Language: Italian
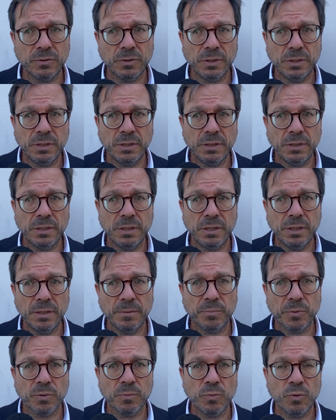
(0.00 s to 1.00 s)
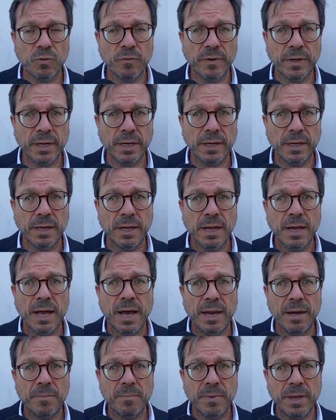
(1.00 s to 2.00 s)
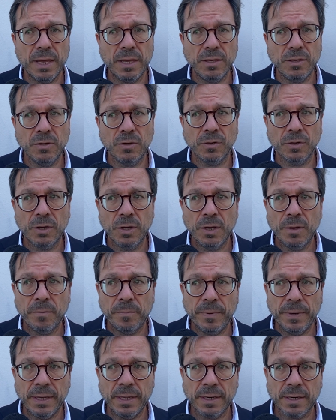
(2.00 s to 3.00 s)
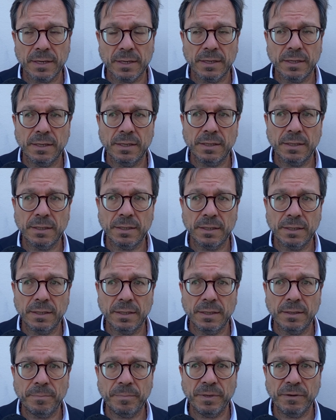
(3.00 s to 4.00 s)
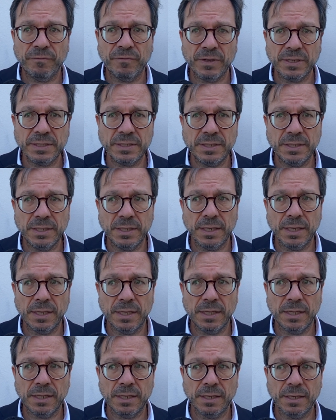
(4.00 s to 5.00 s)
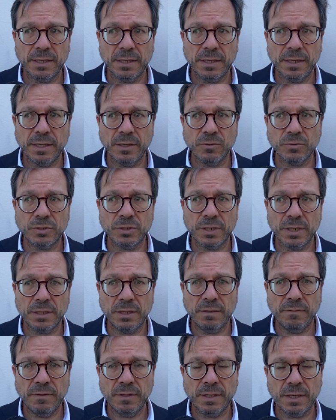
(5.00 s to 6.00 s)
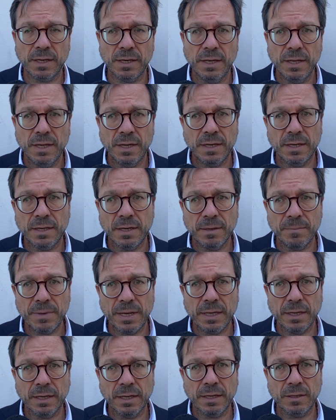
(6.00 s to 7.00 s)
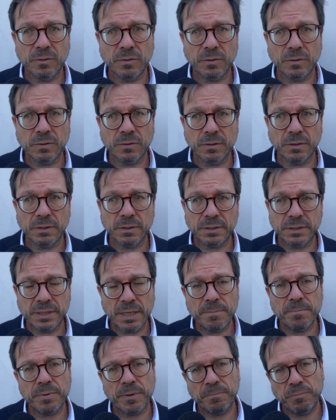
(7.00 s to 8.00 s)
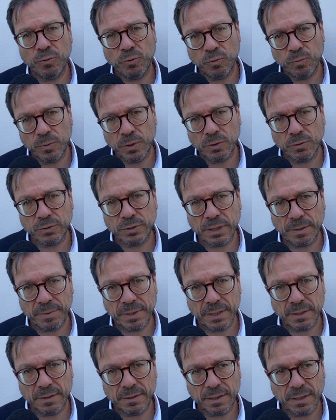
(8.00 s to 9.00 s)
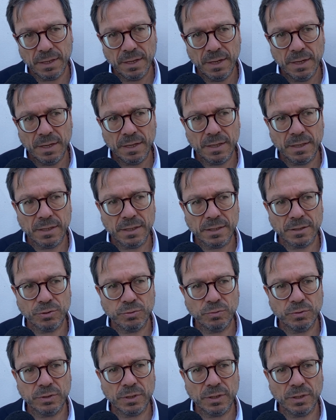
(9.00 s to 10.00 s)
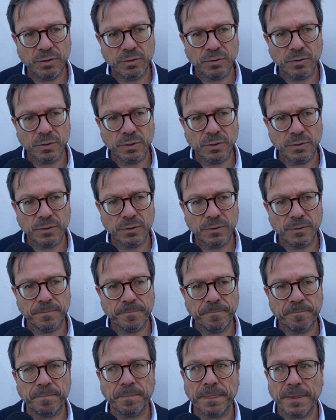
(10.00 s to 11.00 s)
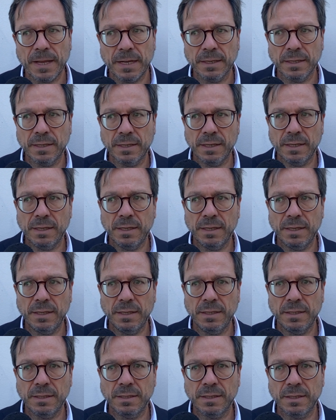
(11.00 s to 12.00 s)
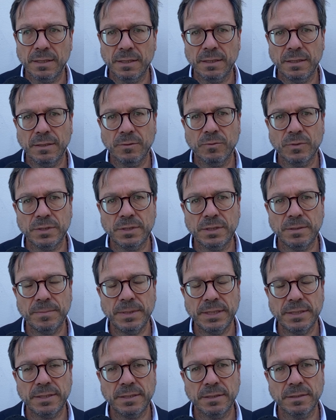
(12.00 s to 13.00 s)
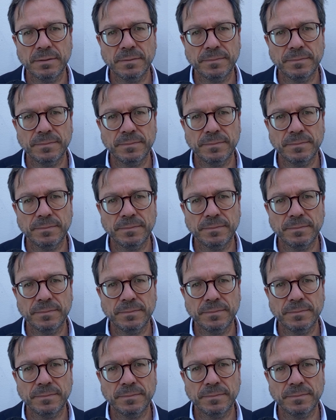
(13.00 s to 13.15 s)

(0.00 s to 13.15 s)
di, di promuovere al meglio per, per, far sì che eh, le nostre attività eh, rimangano eh, sempre più numerose e aperte sul territorio mm, anche in questi mesi.